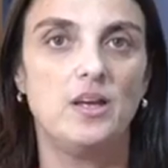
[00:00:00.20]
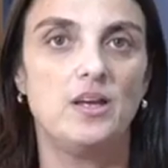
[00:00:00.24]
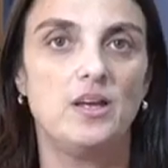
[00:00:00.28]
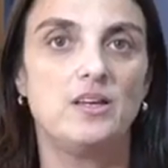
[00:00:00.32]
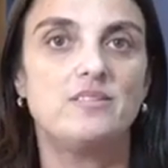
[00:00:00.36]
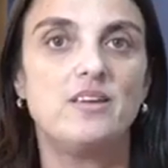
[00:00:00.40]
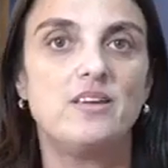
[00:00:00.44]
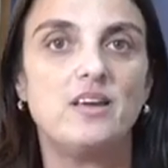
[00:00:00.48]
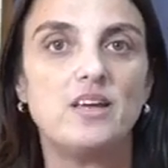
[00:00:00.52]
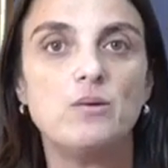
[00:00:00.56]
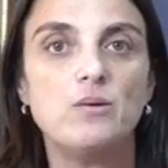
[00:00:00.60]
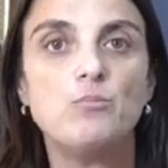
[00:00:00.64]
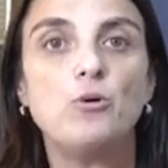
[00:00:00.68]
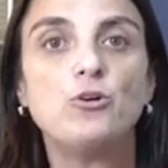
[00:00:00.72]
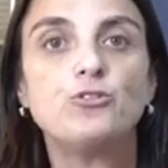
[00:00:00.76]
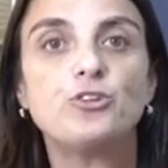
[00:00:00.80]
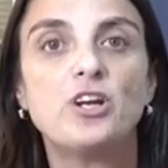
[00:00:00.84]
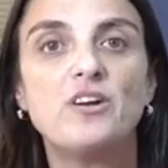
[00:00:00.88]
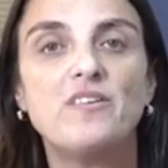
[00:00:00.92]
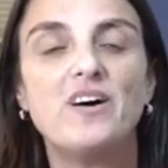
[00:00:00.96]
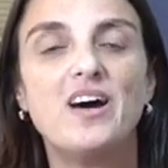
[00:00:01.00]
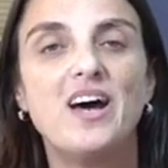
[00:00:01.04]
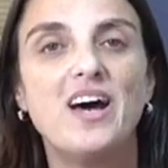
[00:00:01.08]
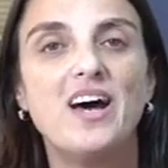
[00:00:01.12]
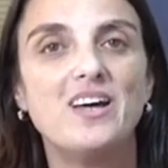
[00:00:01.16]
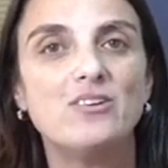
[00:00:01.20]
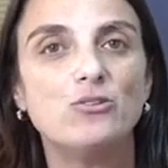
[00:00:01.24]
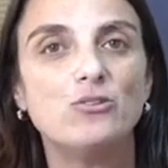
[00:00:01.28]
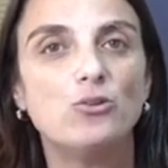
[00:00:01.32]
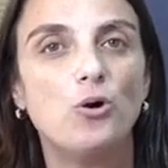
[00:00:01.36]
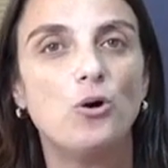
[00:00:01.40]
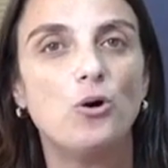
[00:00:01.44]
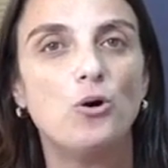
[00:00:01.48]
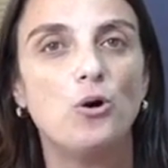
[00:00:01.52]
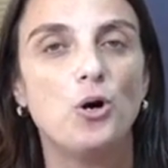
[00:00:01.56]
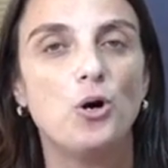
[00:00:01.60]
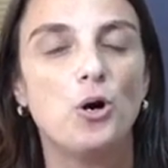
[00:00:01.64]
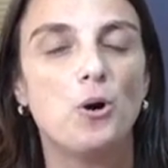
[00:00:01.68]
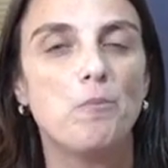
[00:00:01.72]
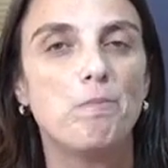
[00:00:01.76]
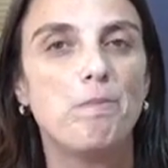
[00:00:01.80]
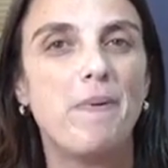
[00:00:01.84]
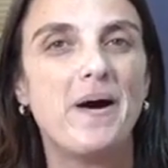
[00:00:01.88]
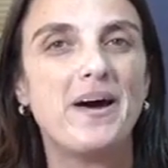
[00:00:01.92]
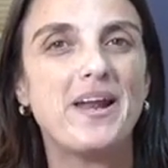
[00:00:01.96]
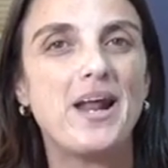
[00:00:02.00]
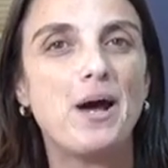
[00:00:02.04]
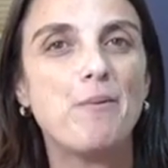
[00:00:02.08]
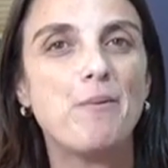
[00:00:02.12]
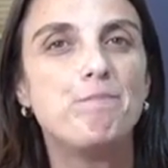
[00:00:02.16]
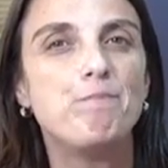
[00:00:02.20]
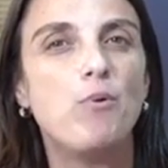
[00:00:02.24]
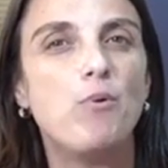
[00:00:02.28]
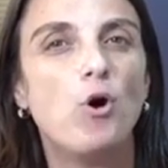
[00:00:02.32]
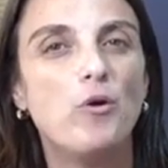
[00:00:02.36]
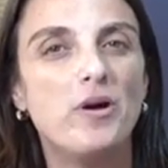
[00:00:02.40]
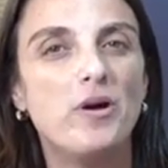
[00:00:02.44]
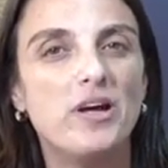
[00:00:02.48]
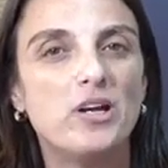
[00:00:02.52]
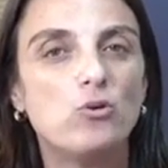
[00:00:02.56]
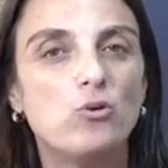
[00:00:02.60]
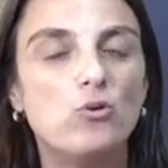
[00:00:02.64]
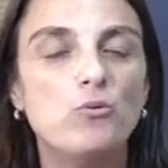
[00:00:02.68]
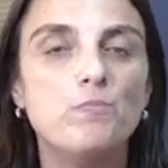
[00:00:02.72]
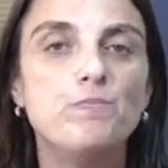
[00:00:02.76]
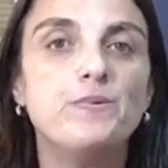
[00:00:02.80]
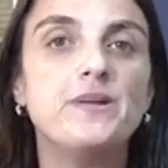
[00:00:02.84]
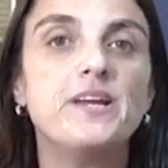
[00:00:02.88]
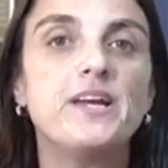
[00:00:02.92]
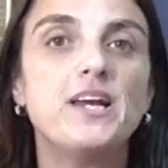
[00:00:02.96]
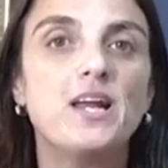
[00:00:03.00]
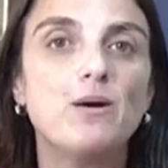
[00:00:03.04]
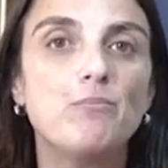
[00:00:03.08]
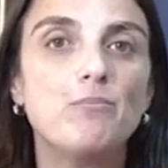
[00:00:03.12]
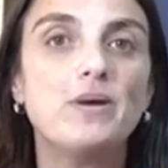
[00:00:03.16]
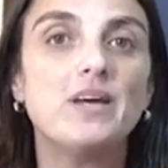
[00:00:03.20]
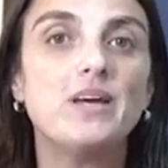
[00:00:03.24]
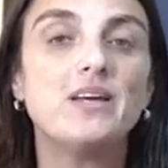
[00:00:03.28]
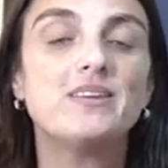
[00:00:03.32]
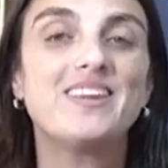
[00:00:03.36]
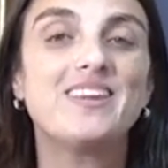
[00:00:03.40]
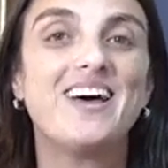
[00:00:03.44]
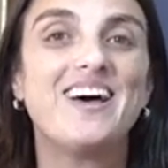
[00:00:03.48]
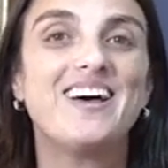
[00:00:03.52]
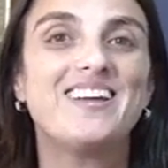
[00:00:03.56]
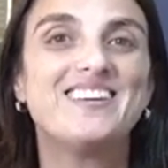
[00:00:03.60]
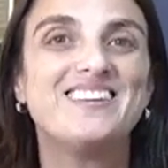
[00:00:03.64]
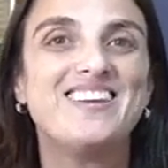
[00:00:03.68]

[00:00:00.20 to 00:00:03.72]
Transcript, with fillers: Seguimos trabajando para poder cumplir la meta